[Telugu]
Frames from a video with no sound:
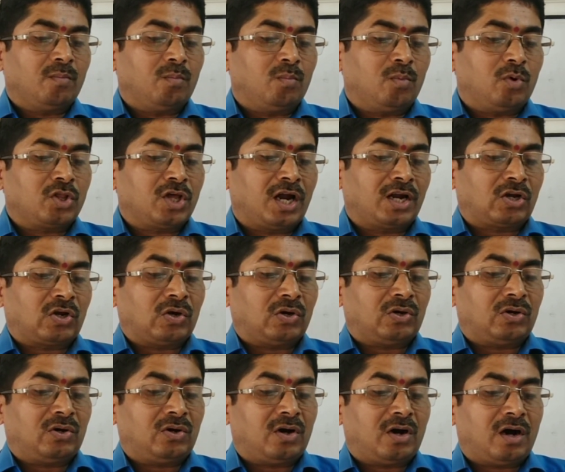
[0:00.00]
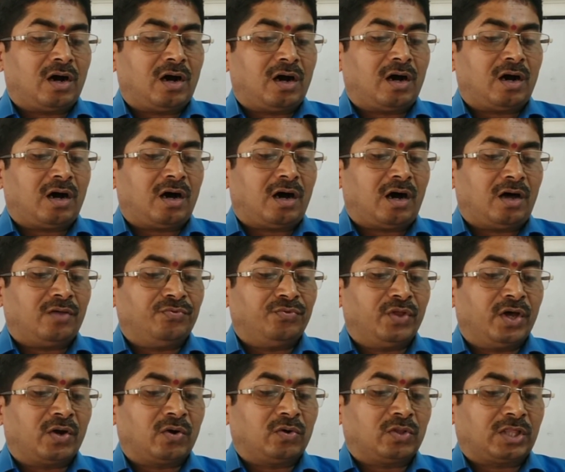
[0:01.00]
మొదట్లో
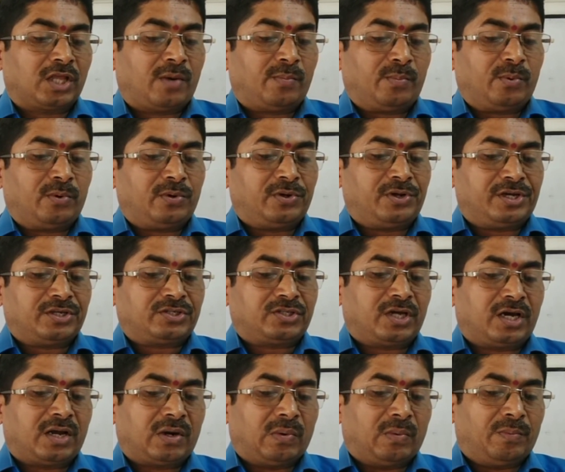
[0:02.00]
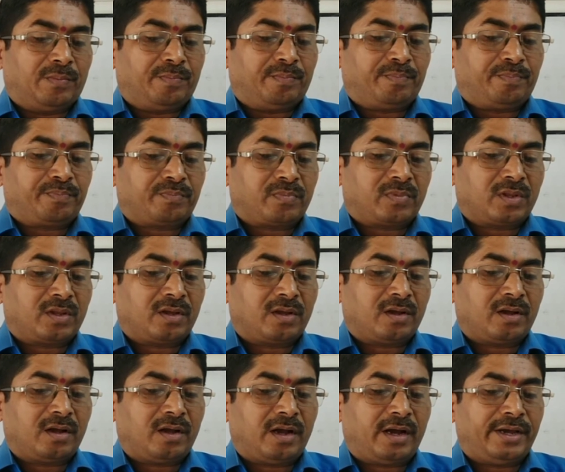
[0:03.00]
అందరూ తప్పులు చేస్తారు
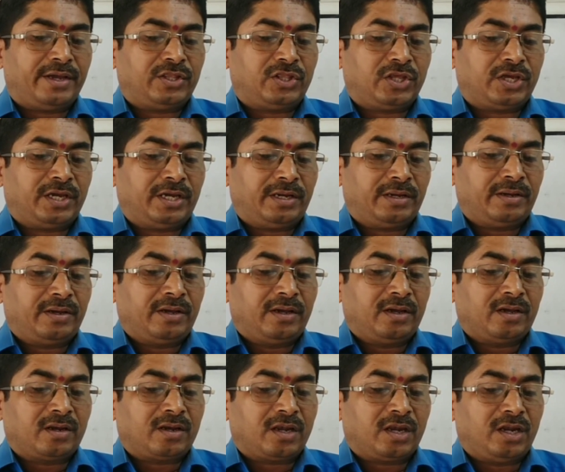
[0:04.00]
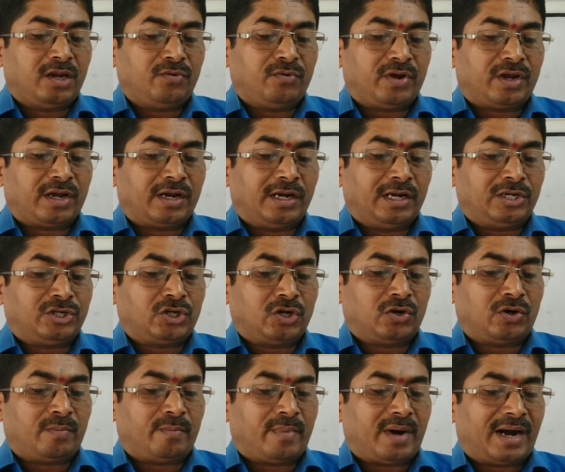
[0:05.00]
అయితే నీవు
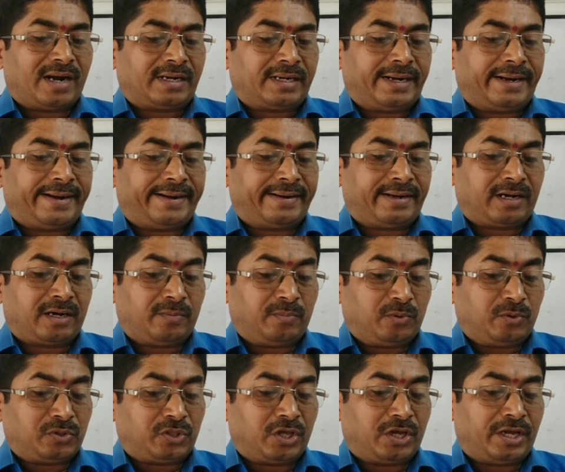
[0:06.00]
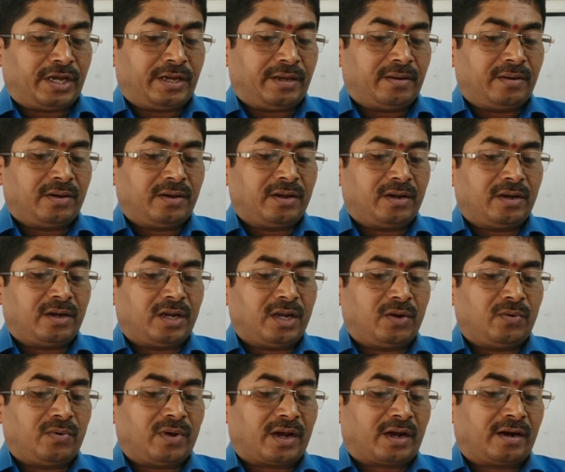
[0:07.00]
ఇంగ్లీష్లో మాట్లాడకపోతే
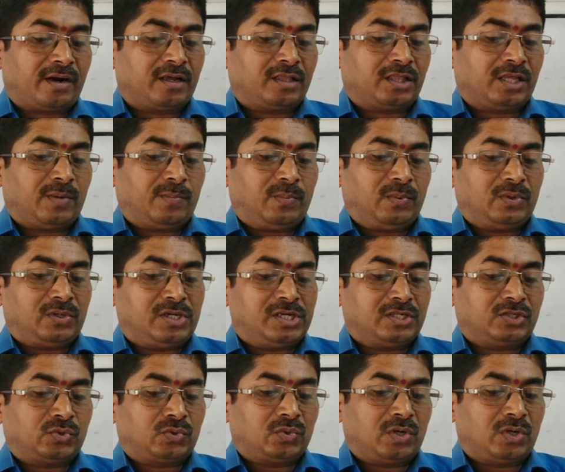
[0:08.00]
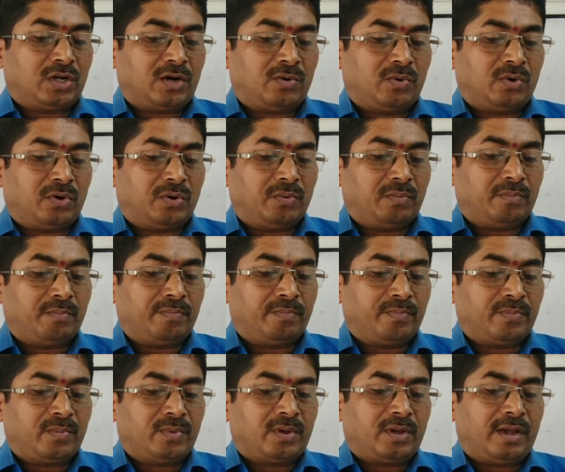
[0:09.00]
నీవు ఎక్కడ తప్పులు చేస్తున్నావో
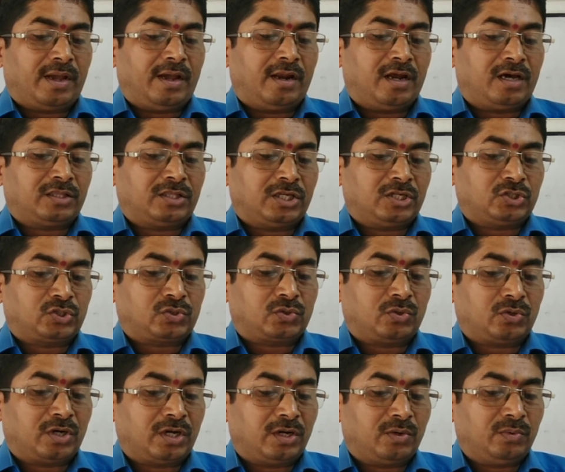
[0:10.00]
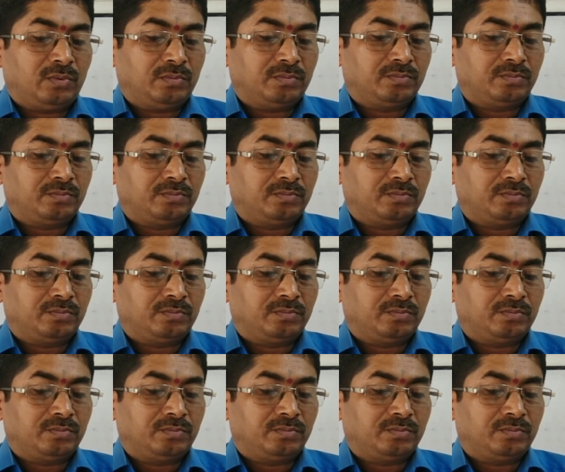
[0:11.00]
ఎలా తెలుసుకోగలవు